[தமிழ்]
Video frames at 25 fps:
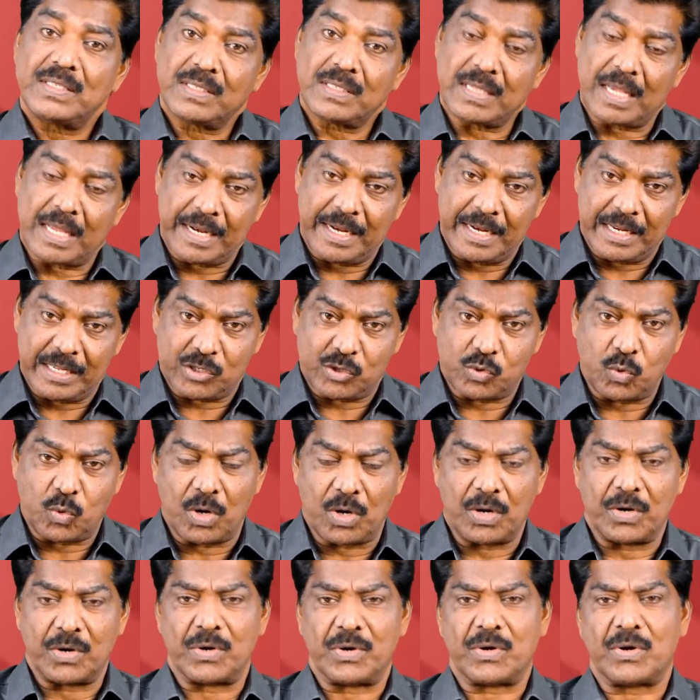சரீர
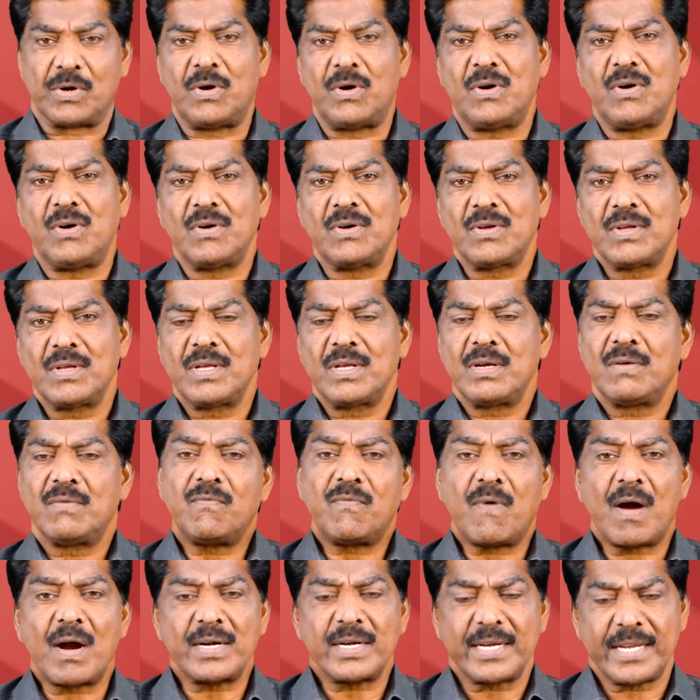சூழல் இருக்கும்
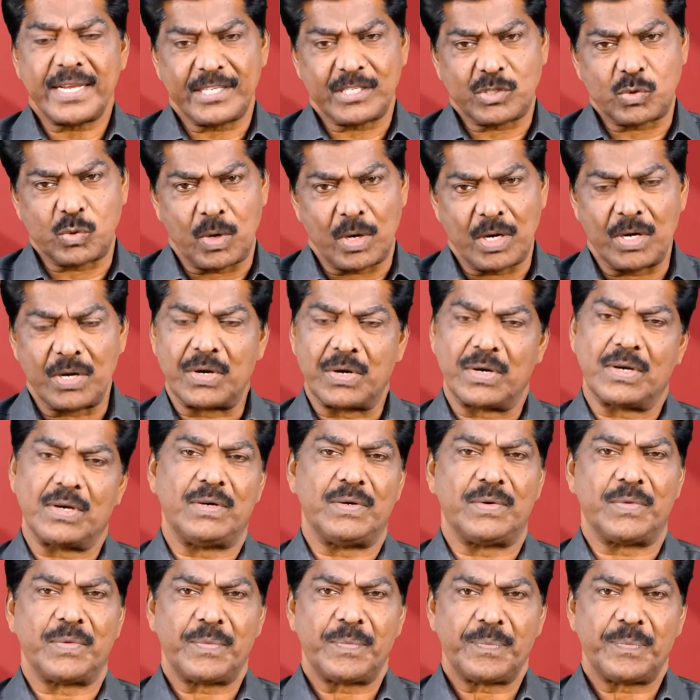வாழ்க்கை சூழல் இருக்கும்